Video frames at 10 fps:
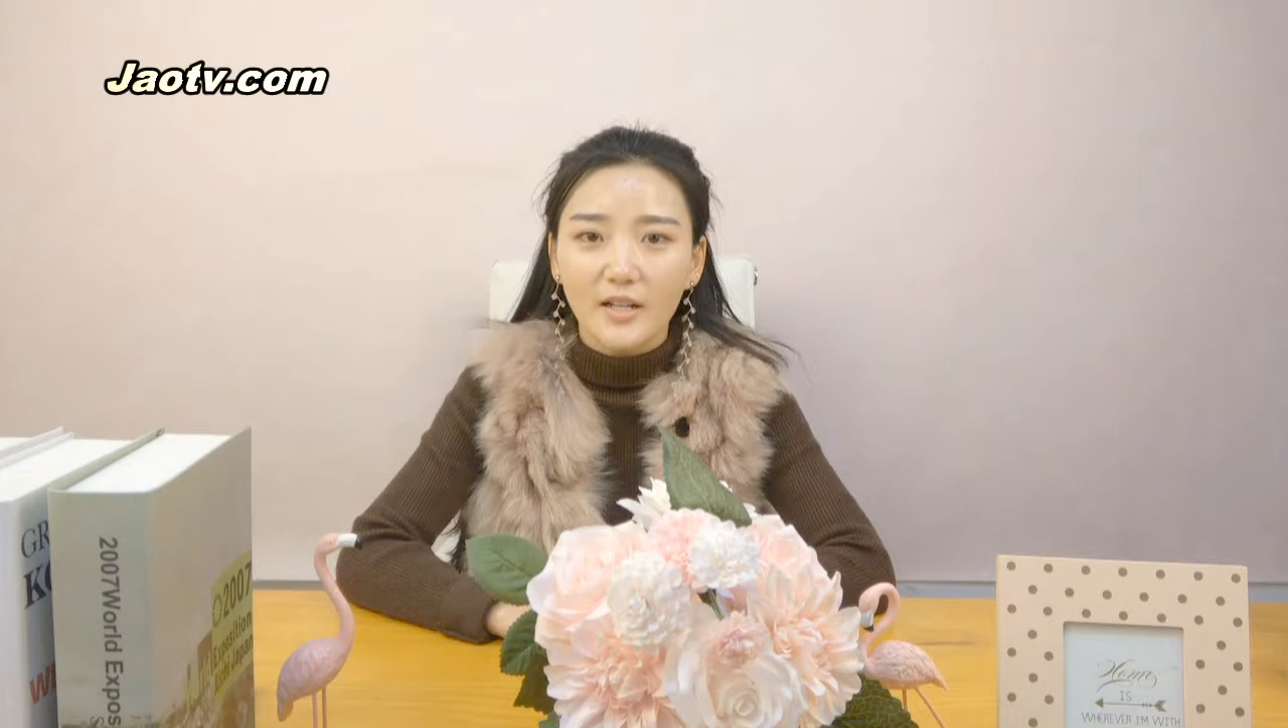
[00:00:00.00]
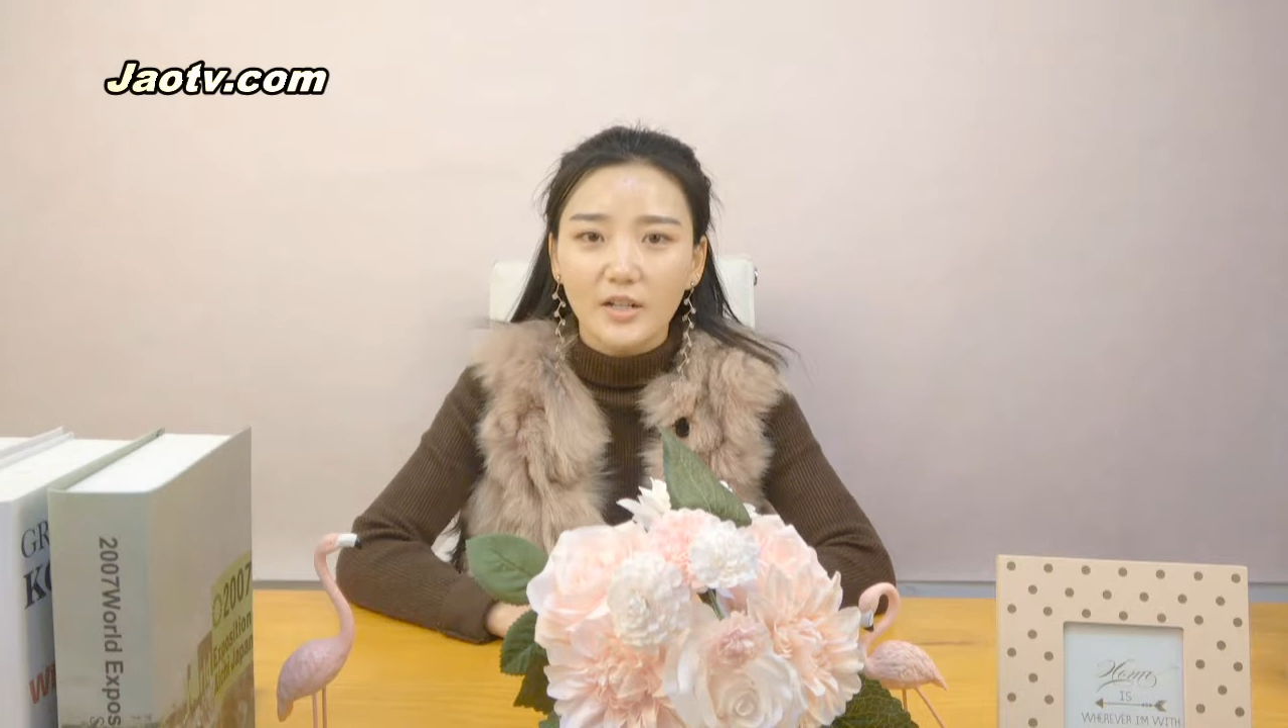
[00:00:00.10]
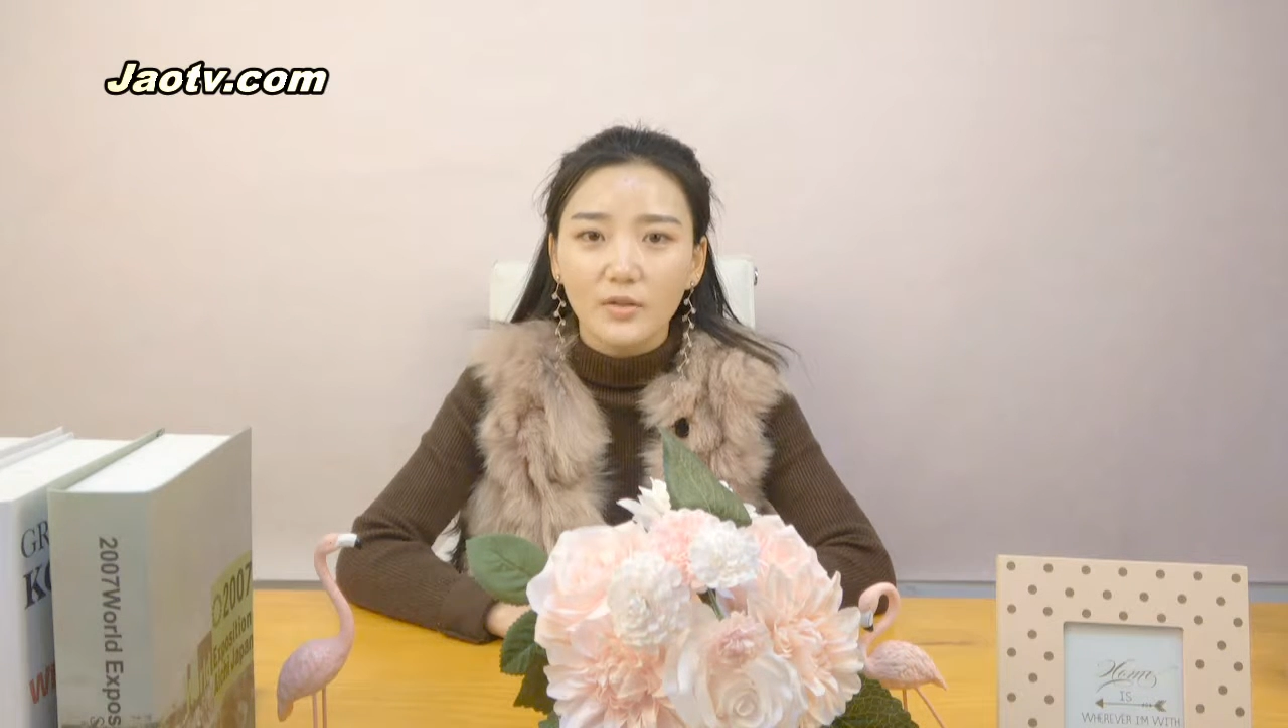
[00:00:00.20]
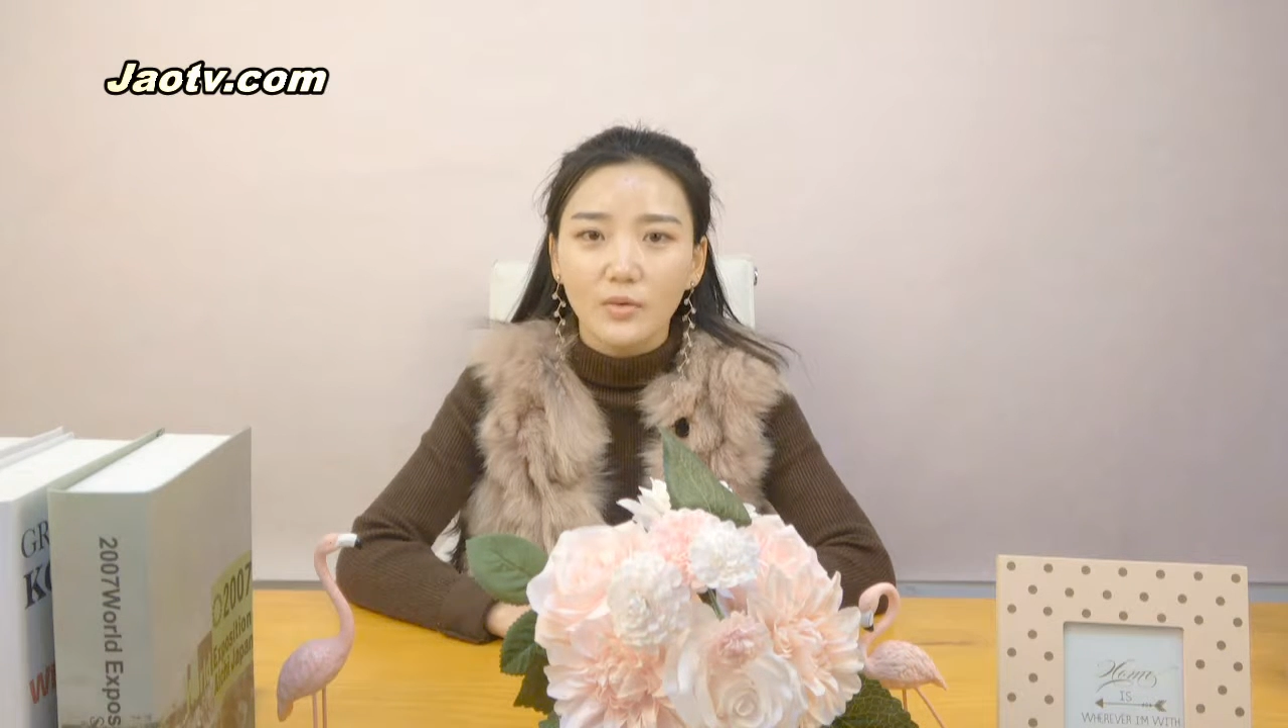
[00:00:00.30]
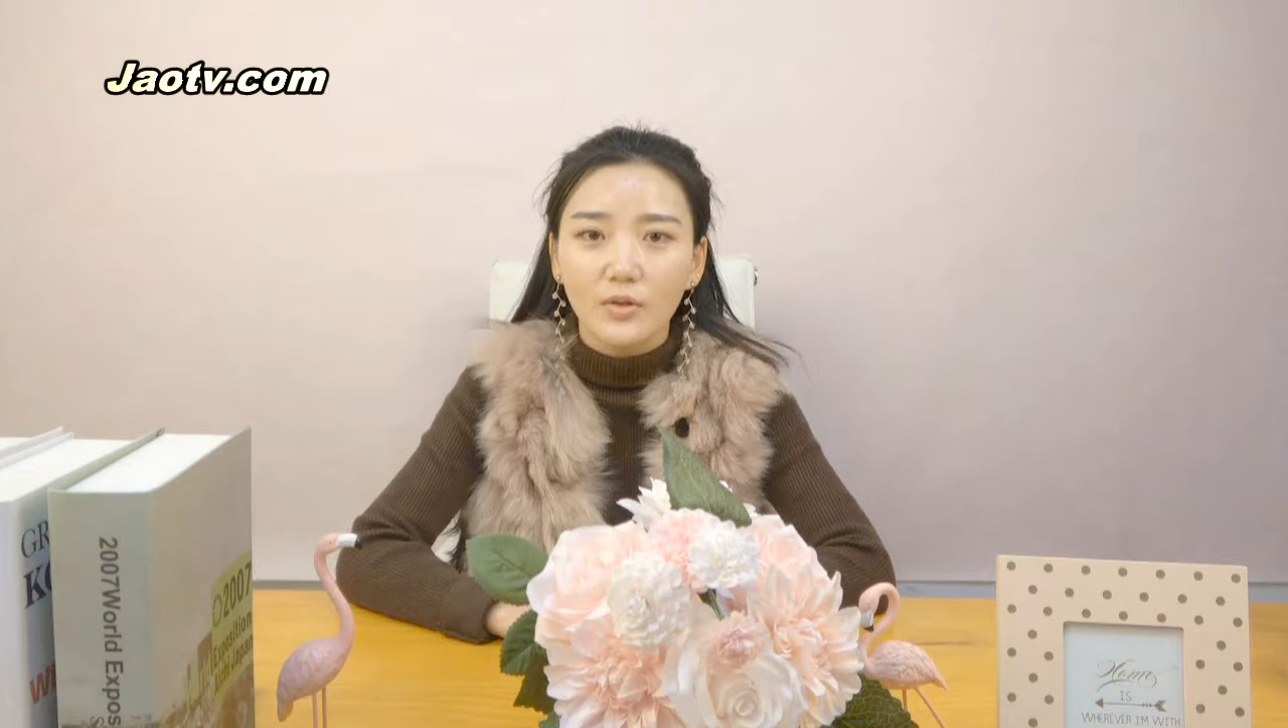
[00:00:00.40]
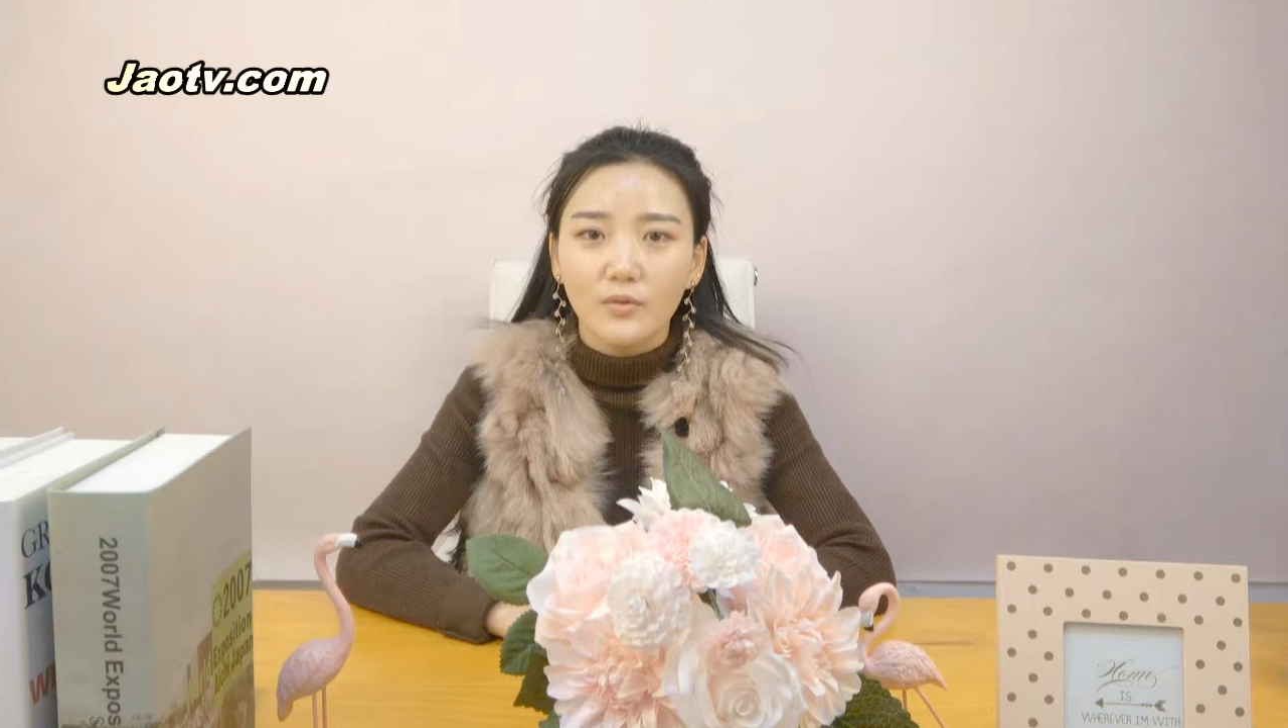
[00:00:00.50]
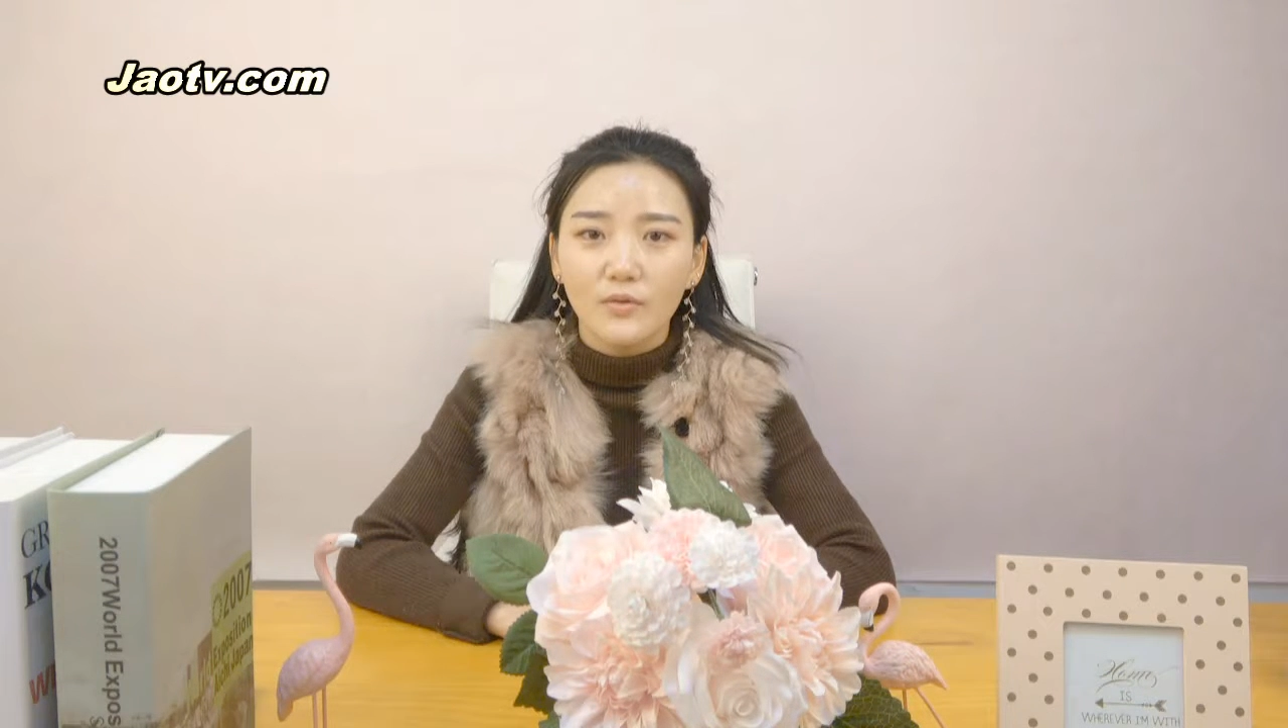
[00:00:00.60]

她生活